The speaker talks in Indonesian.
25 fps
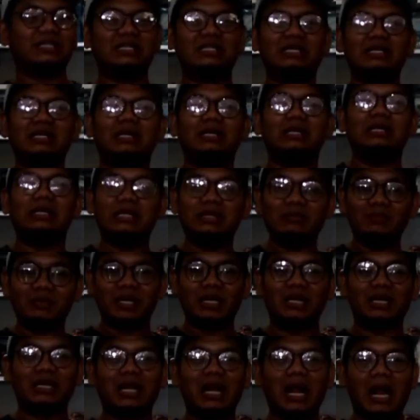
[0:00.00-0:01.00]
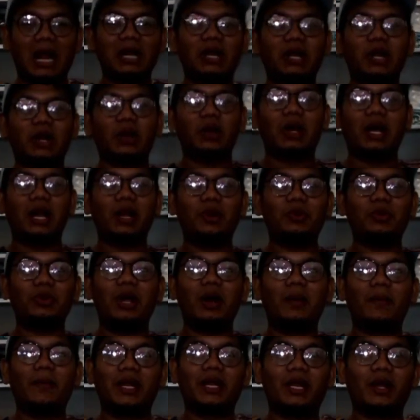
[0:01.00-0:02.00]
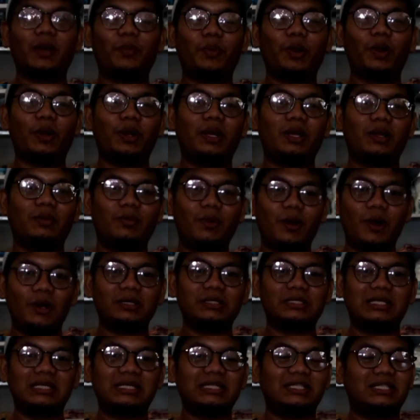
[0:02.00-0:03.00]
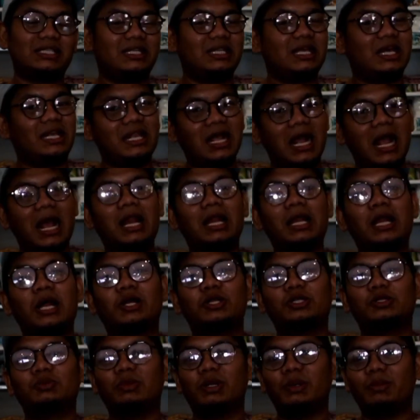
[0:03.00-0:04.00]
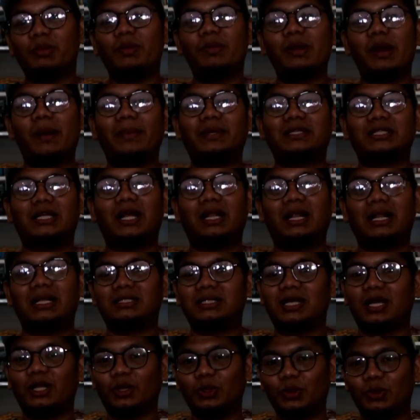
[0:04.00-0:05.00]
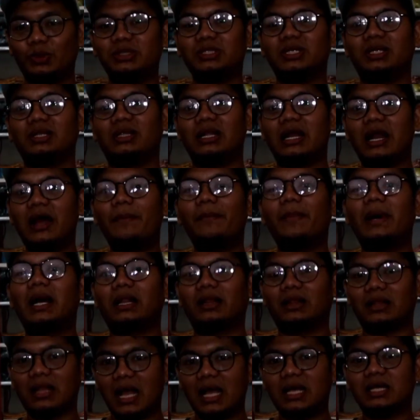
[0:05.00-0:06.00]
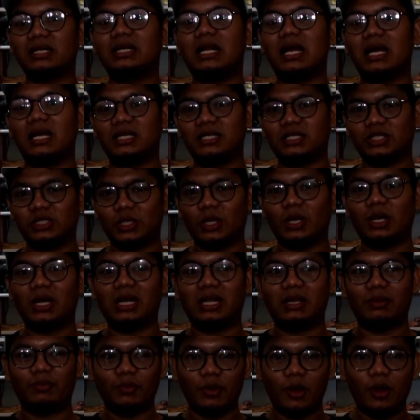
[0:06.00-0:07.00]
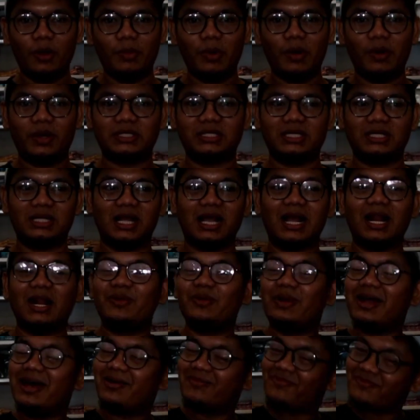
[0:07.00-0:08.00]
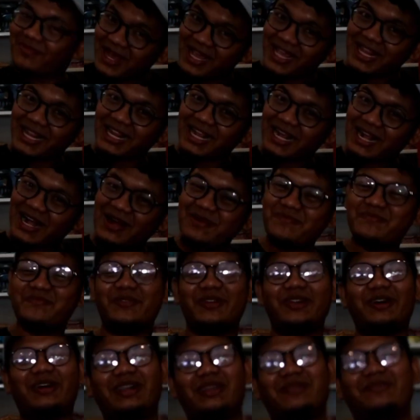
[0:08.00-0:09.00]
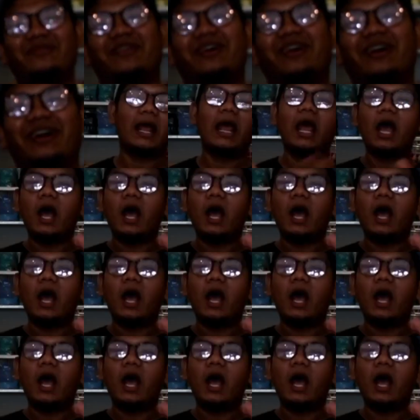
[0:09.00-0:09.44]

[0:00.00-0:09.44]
Jadi ini menandakan kalau kalian udah main ke Pulau Libong, jadi setidaknya kalian harus beli beberapa salah satu cenderamata dari store Libong bahwasanya kalian udah main ke Pulau Libong.